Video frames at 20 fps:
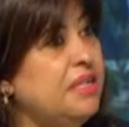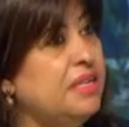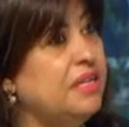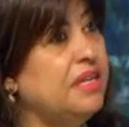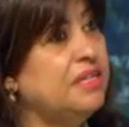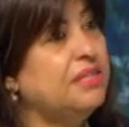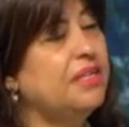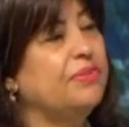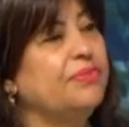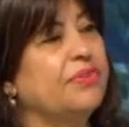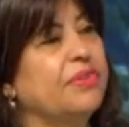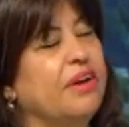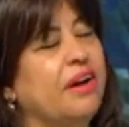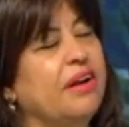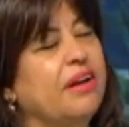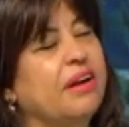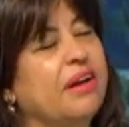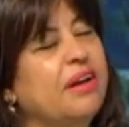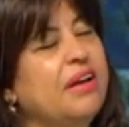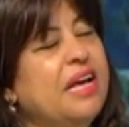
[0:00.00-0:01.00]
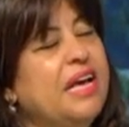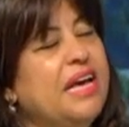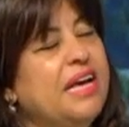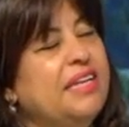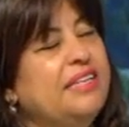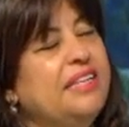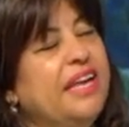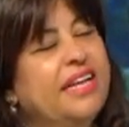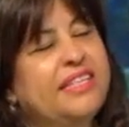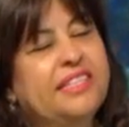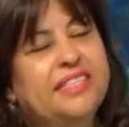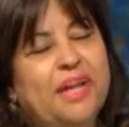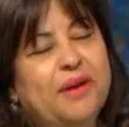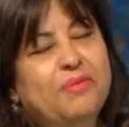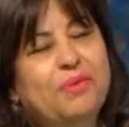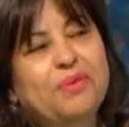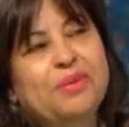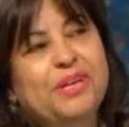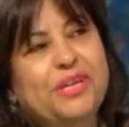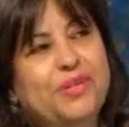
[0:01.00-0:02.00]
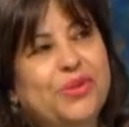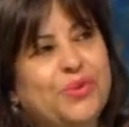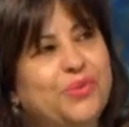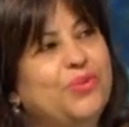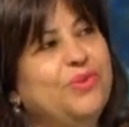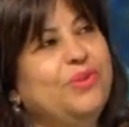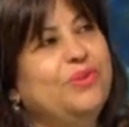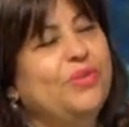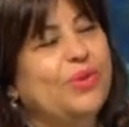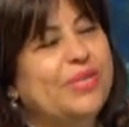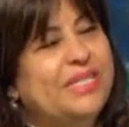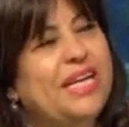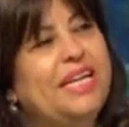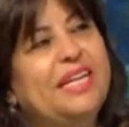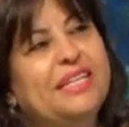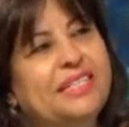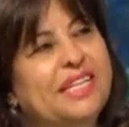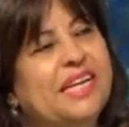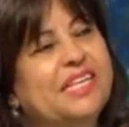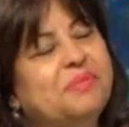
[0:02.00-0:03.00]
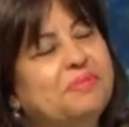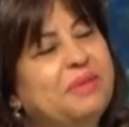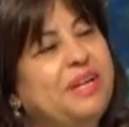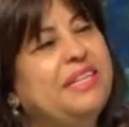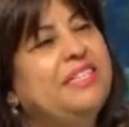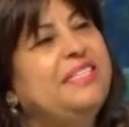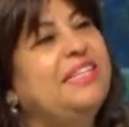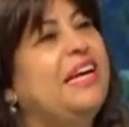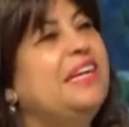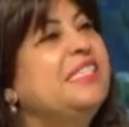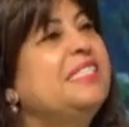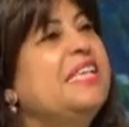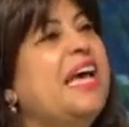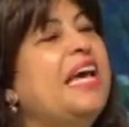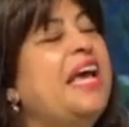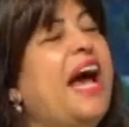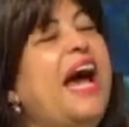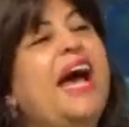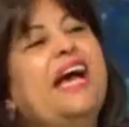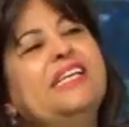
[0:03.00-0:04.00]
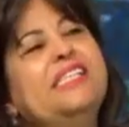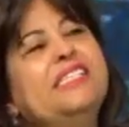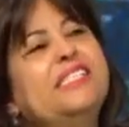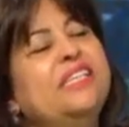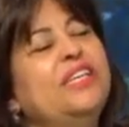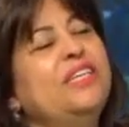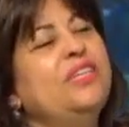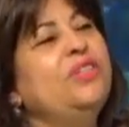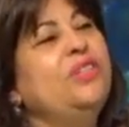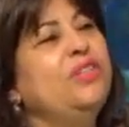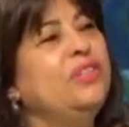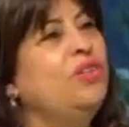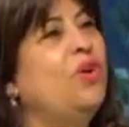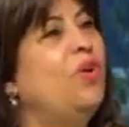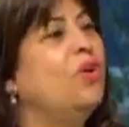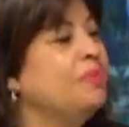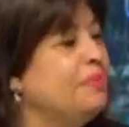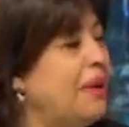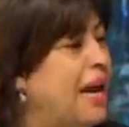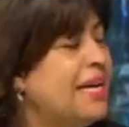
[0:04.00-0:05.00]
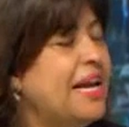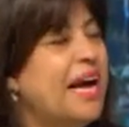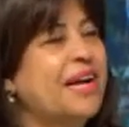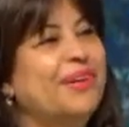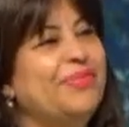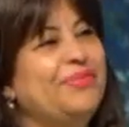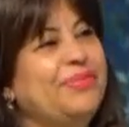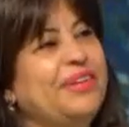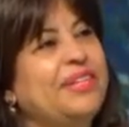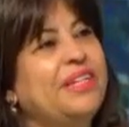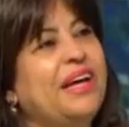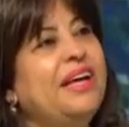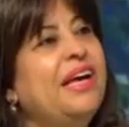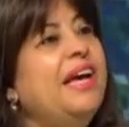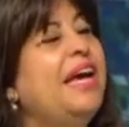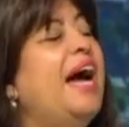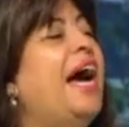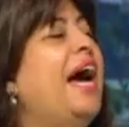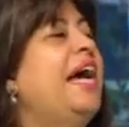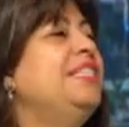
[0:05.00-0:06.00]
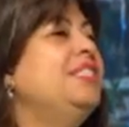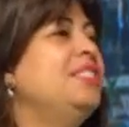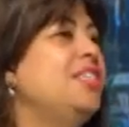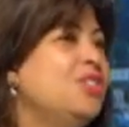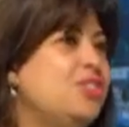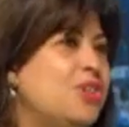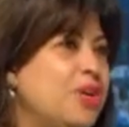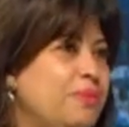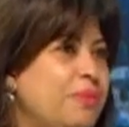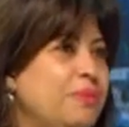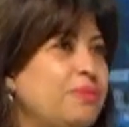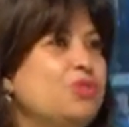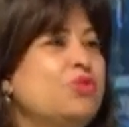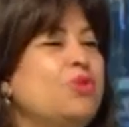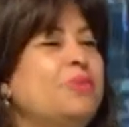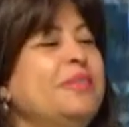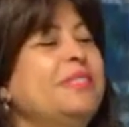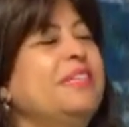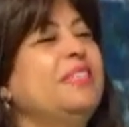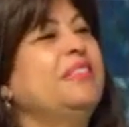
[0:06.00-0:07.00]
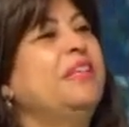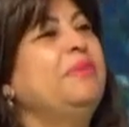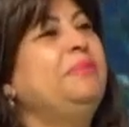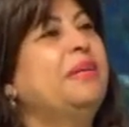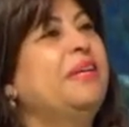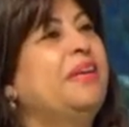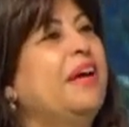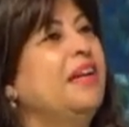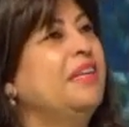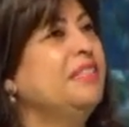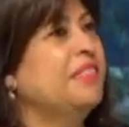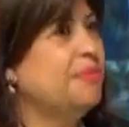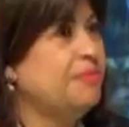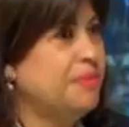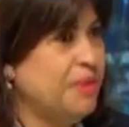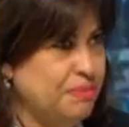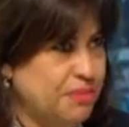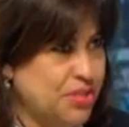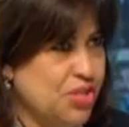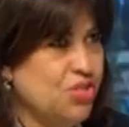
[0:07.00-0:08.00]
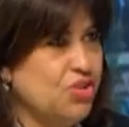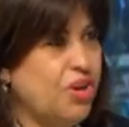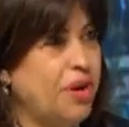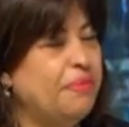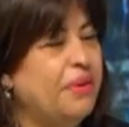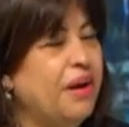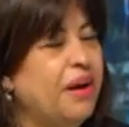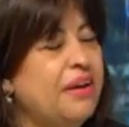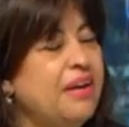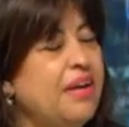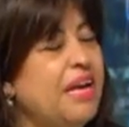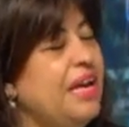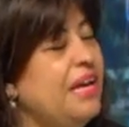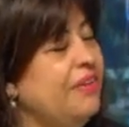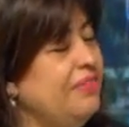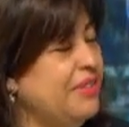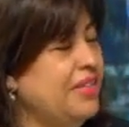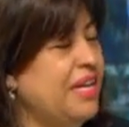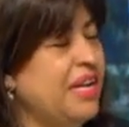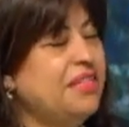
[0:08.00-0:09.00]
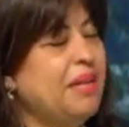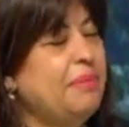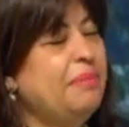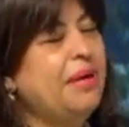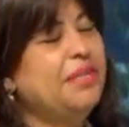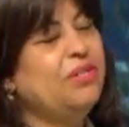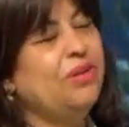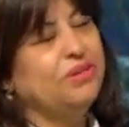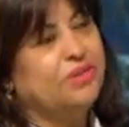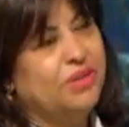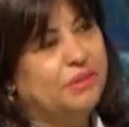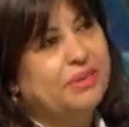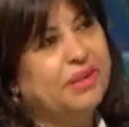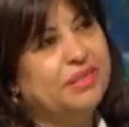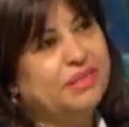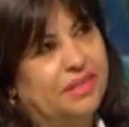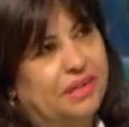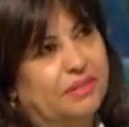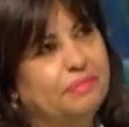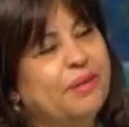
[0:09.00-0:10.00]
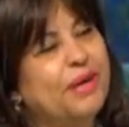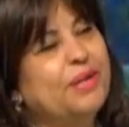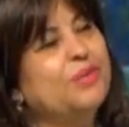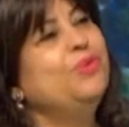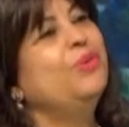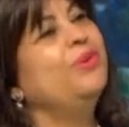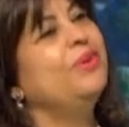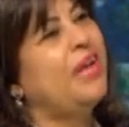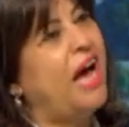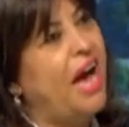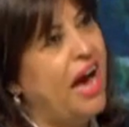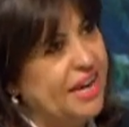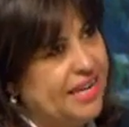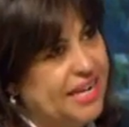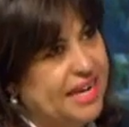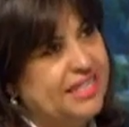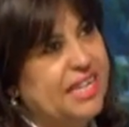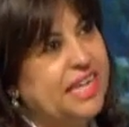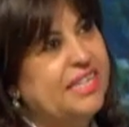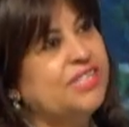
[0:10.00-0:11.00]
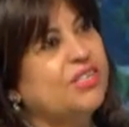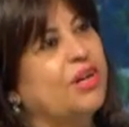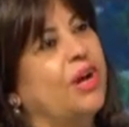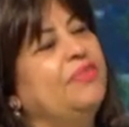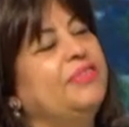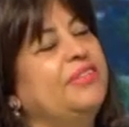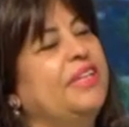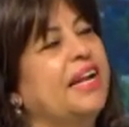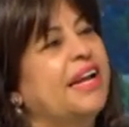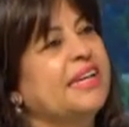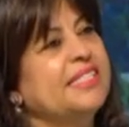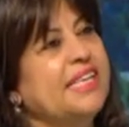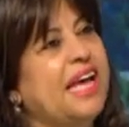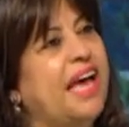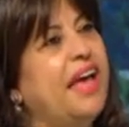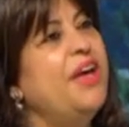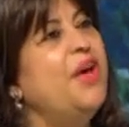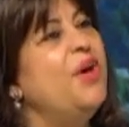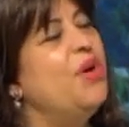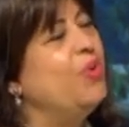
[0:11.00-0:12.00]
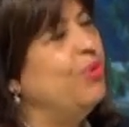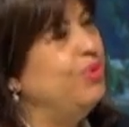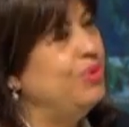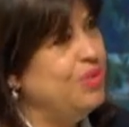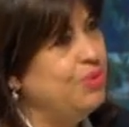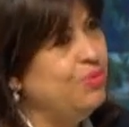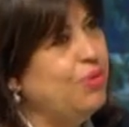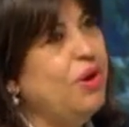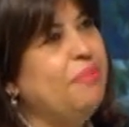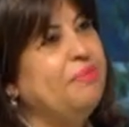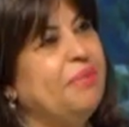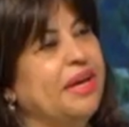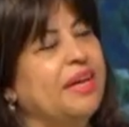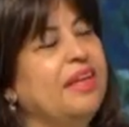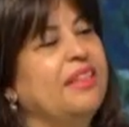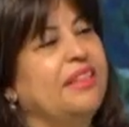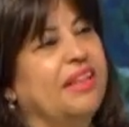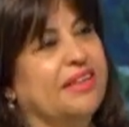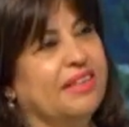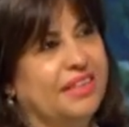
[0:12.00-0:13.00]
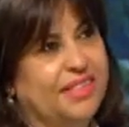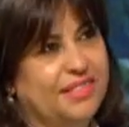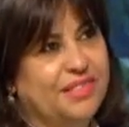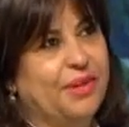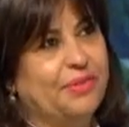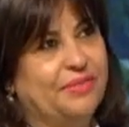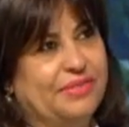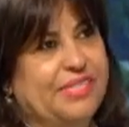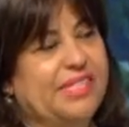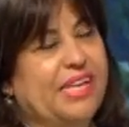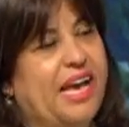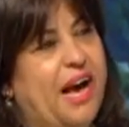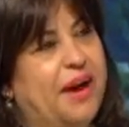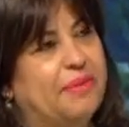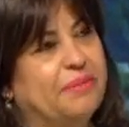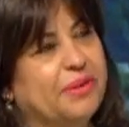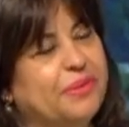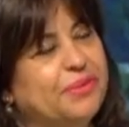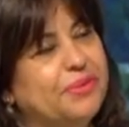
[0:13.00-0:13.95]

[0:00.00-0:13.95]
جدا في القاهره يعني ده ممكن يكون وسيله جذب ان السايح عايز يقعد معاك على الكافيه ده عايز يشرب المشروبات الطبيه اللي انت بتشربها فده طبعا يعتبر برضو هرجع تاني ثقافه الغذاء ودي مهمه جدا جدا في السياحه برضو